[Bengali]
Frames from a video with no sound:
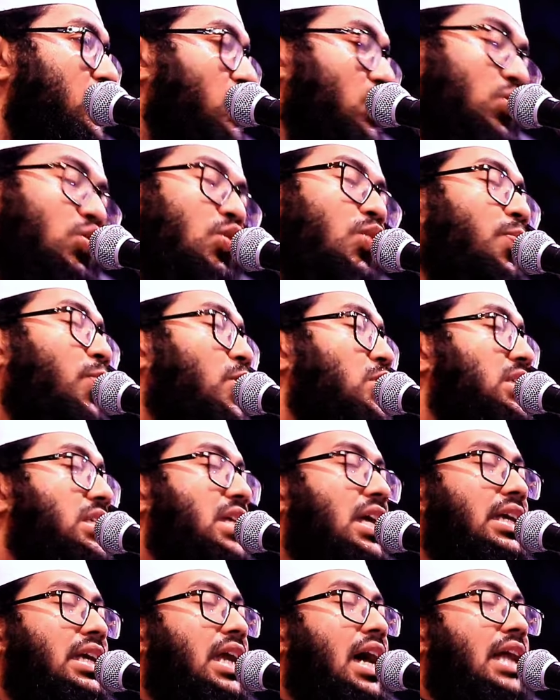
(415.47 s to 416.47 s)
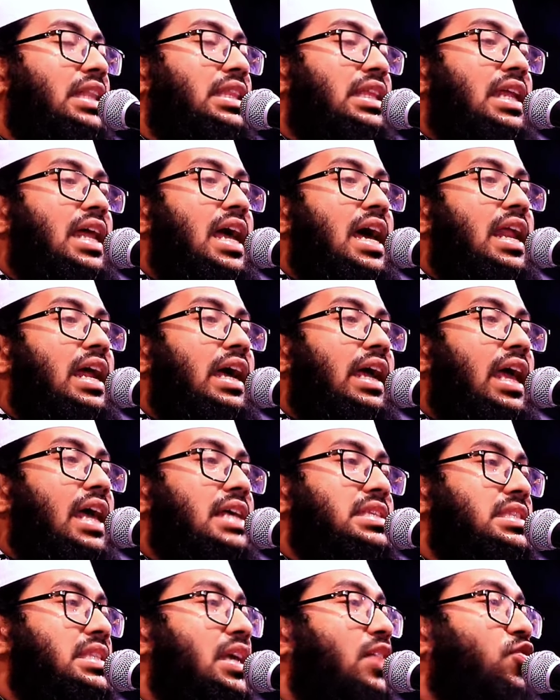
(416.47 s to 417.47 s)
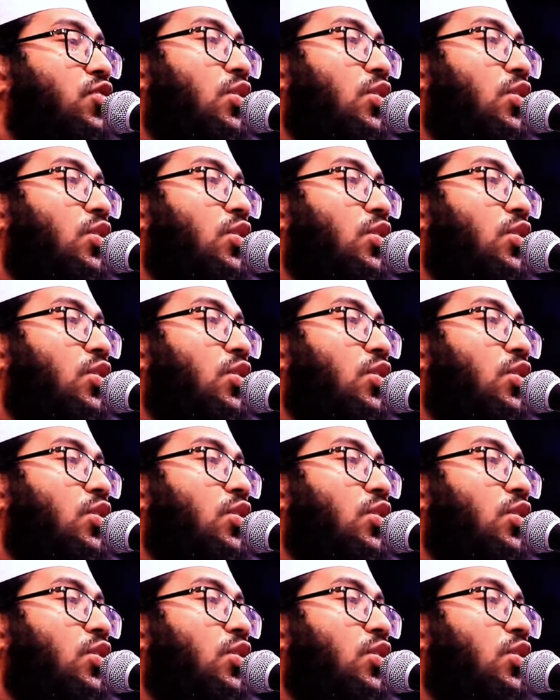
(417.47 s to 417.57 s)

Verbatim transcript: শুধু পোস্টারটা হাতে নেওয়ার আগে আস্তাক